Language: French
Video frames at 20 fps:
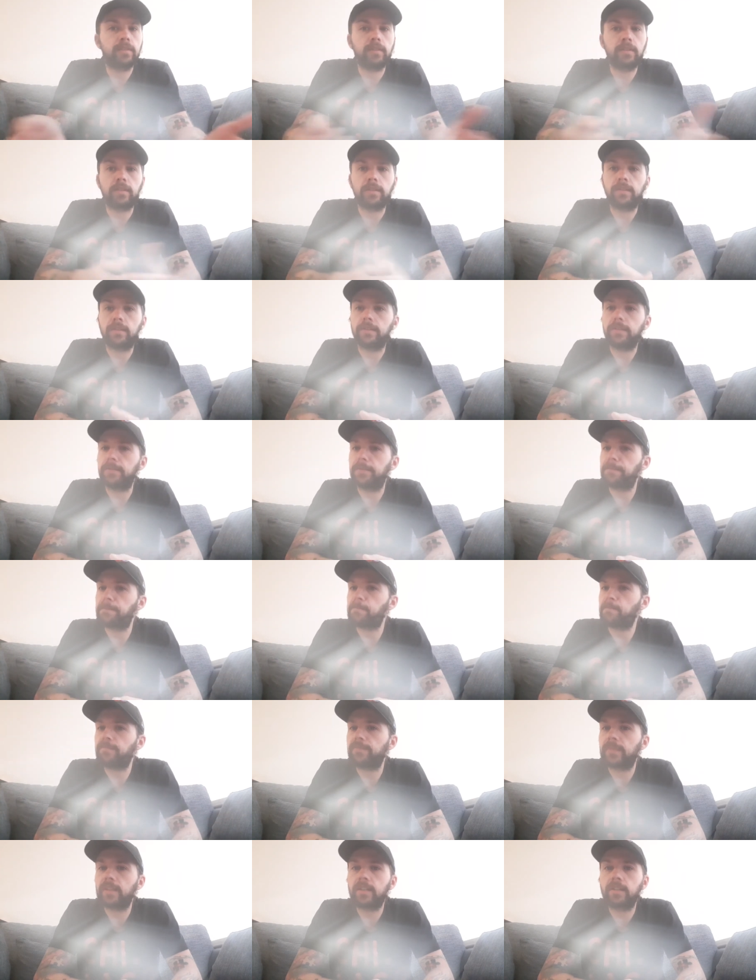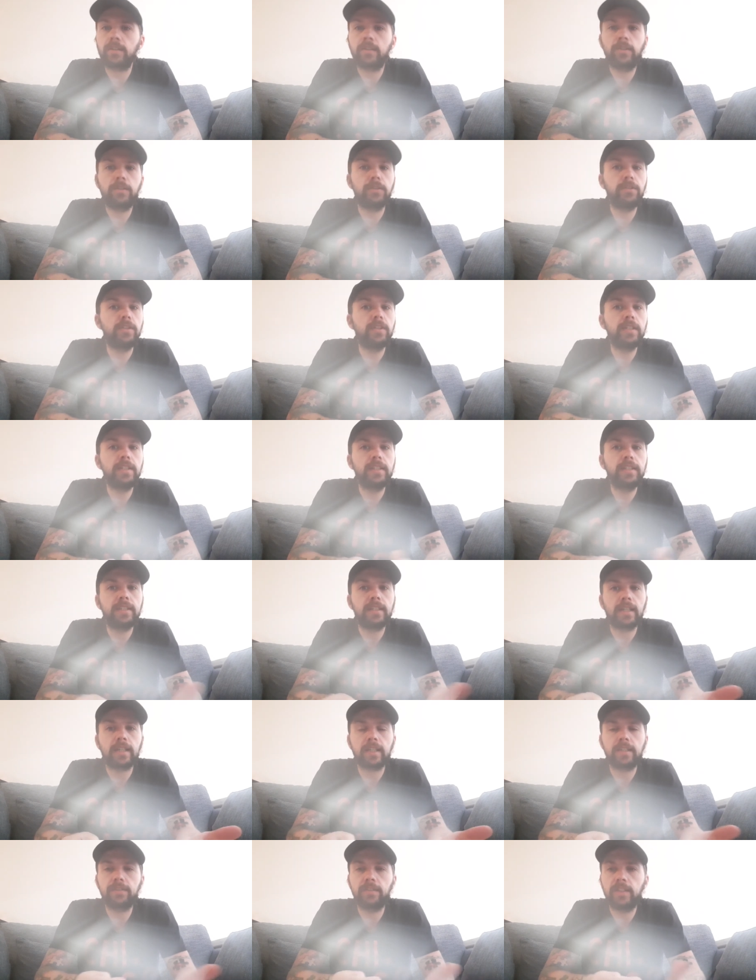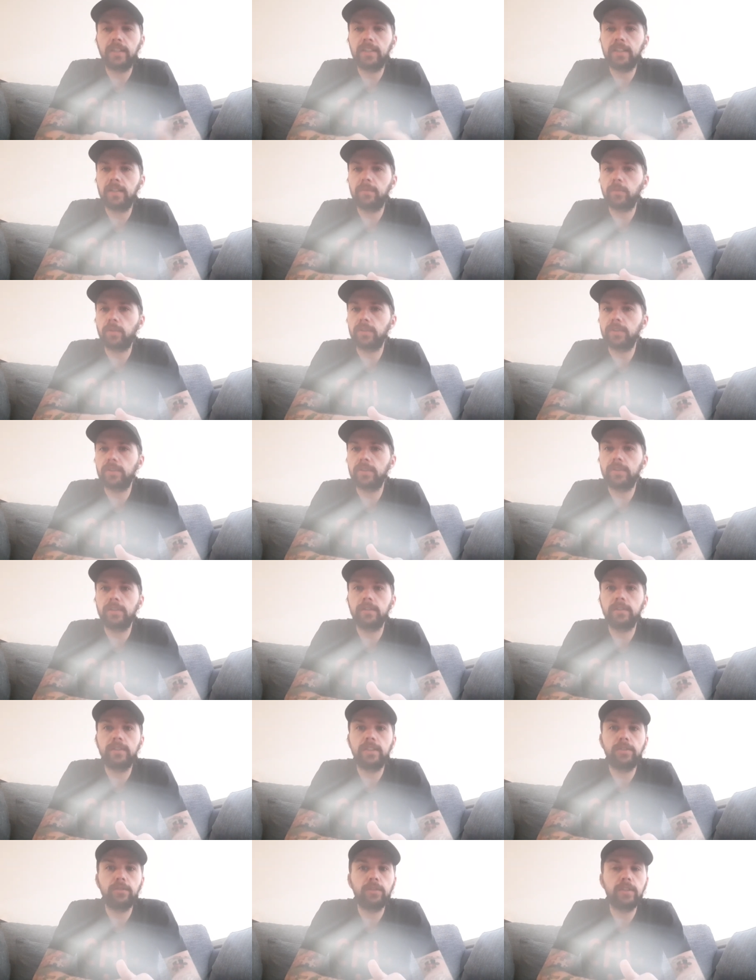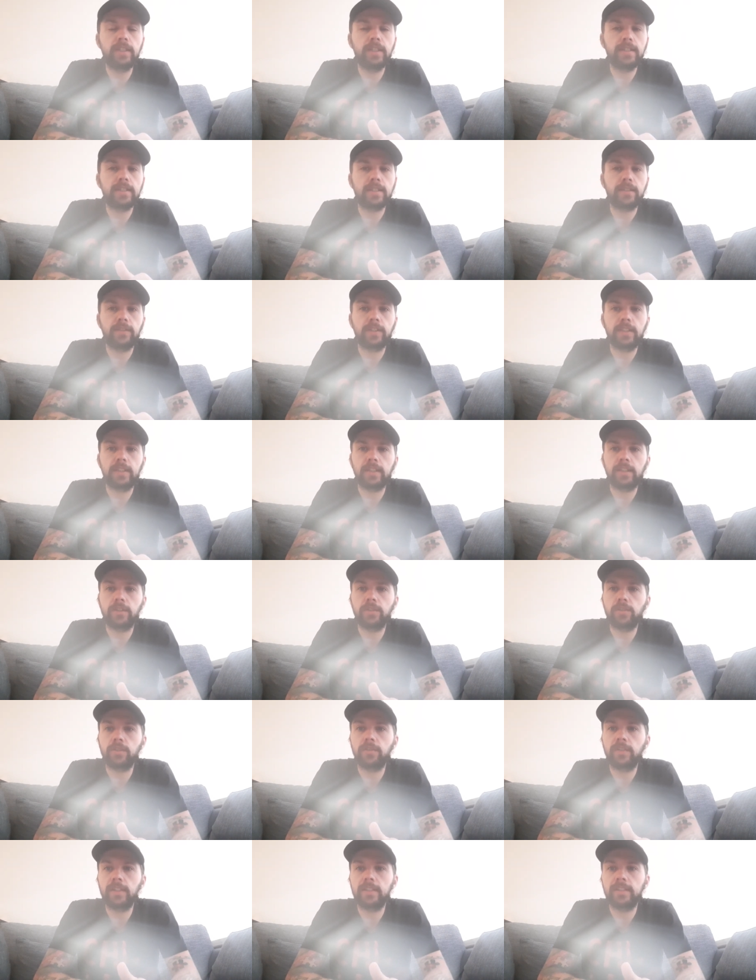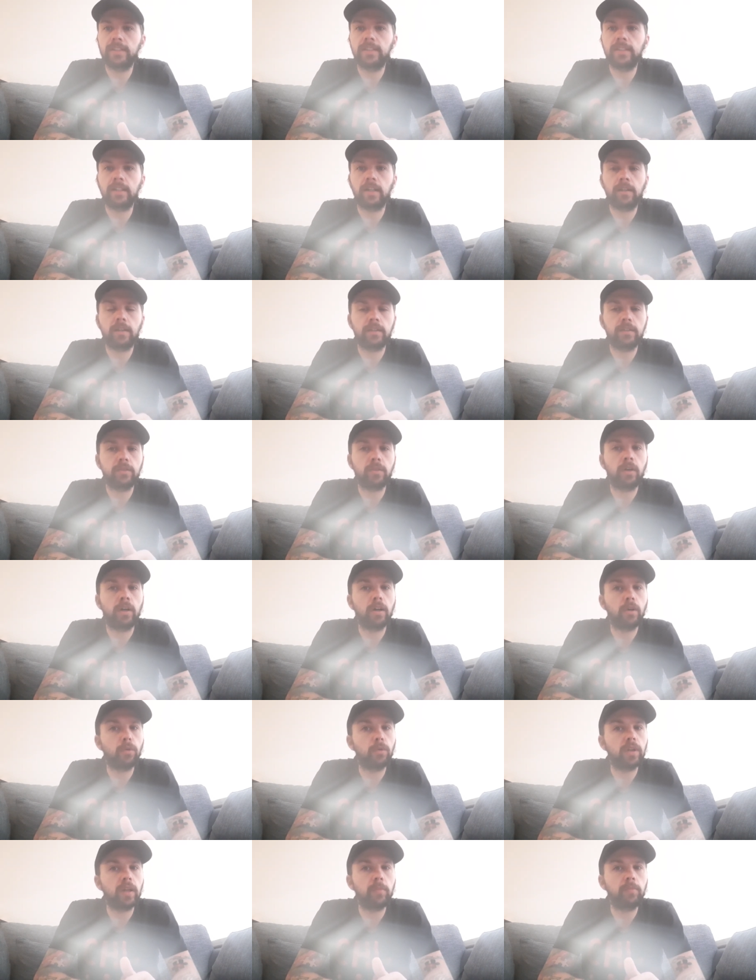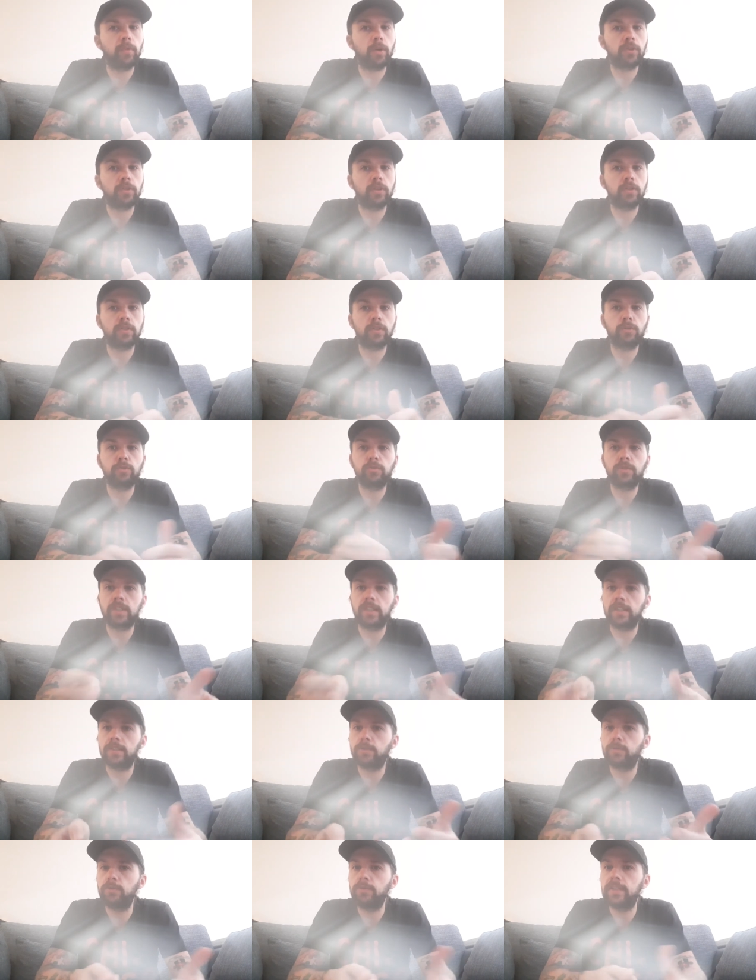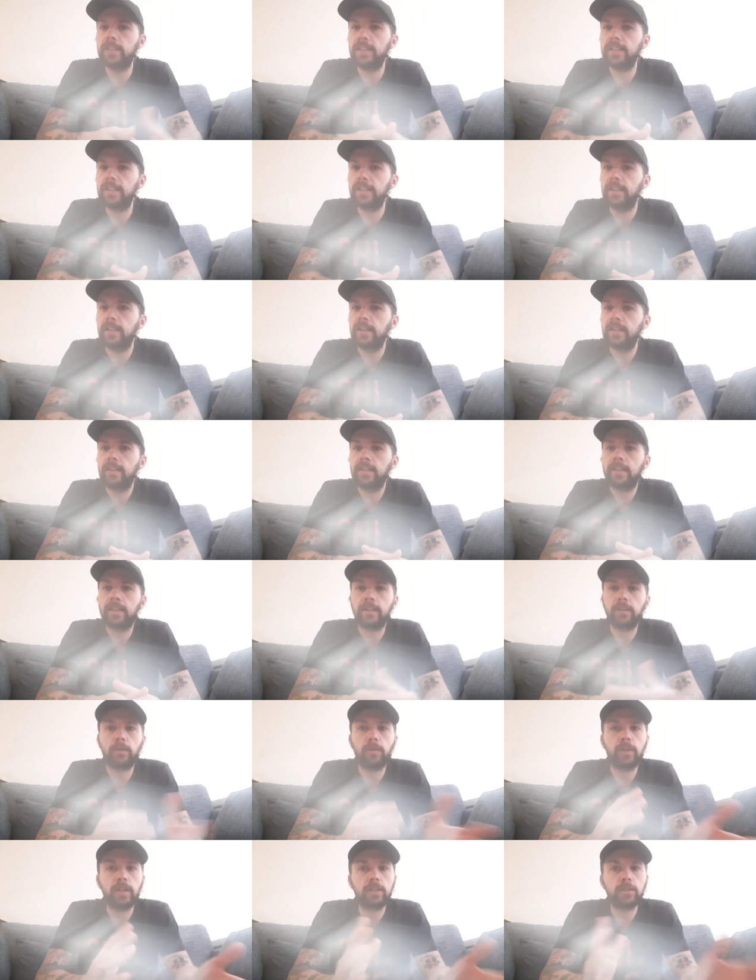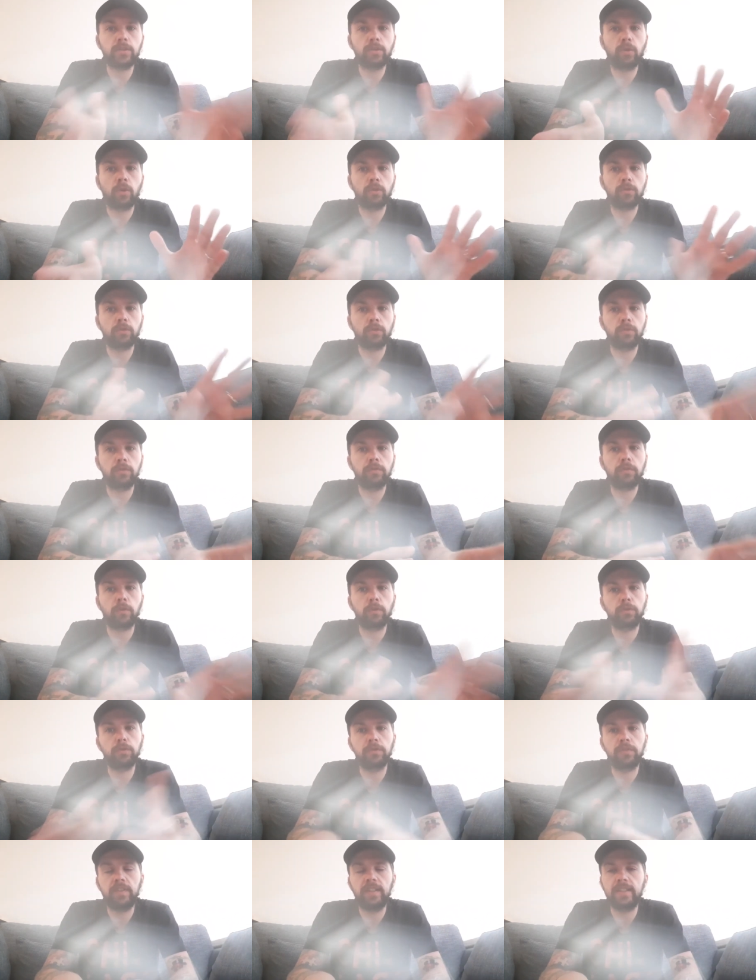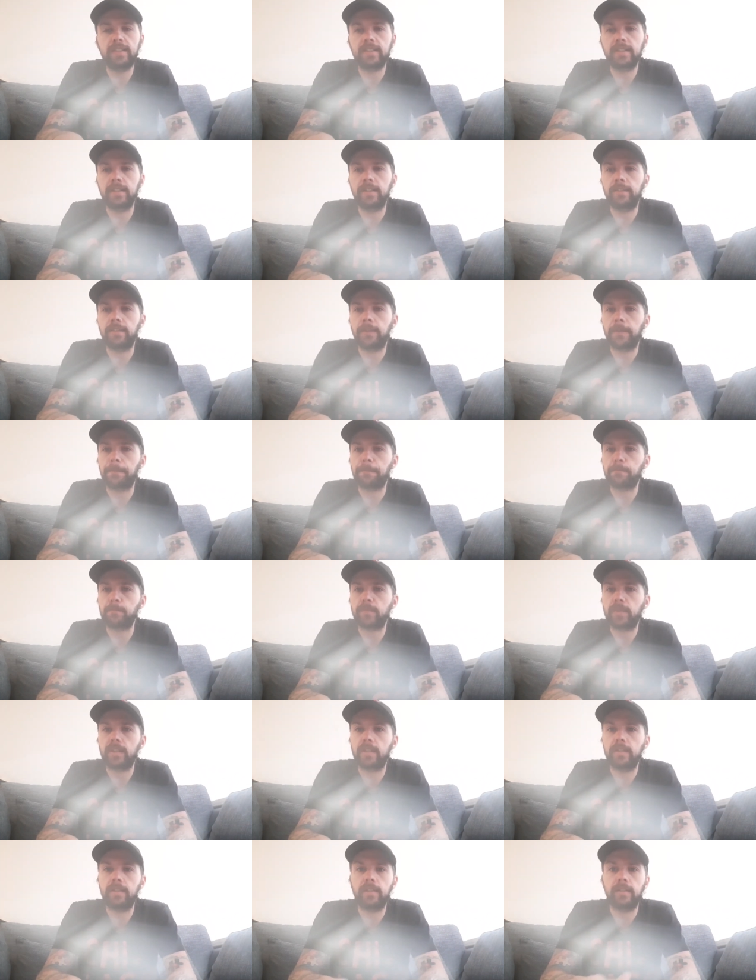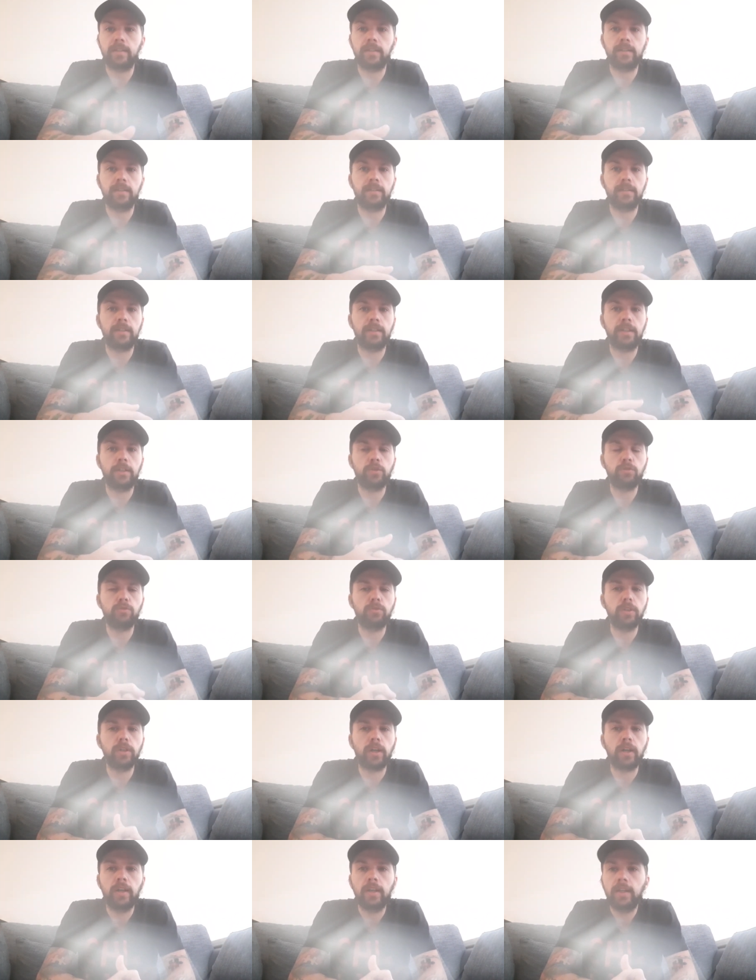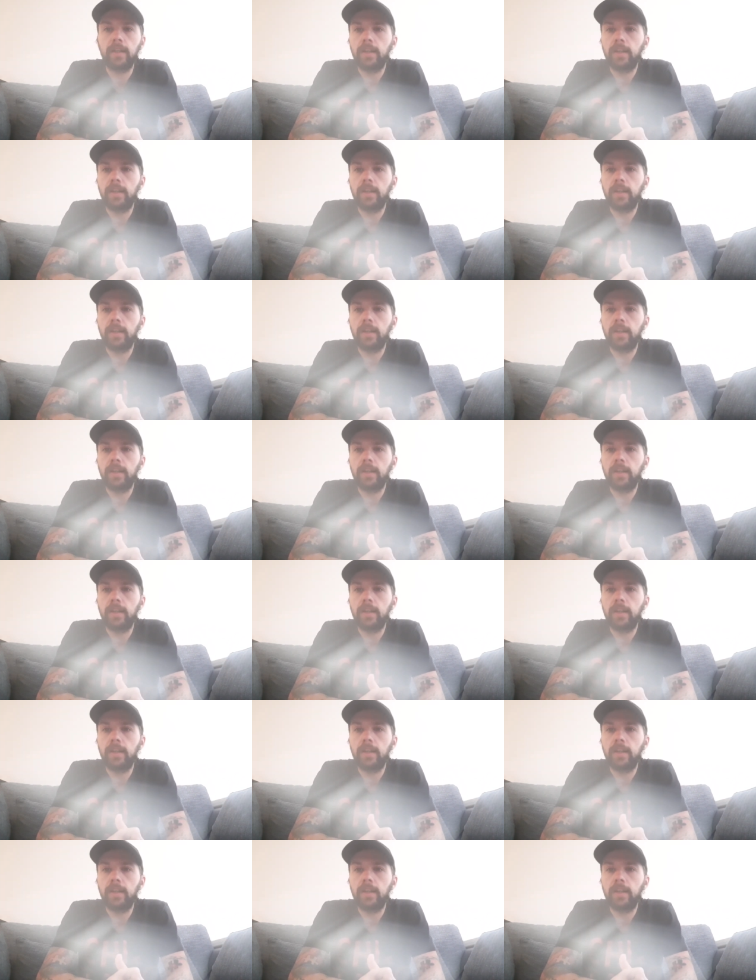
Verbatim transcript: euh, Connelly qui est arrivé également de, des Nuggets avec Karnichova, c'est qui, qui, aura un rôle important dans tout ce qui est scouting et relations entre le front office et, le, et, les joueurs.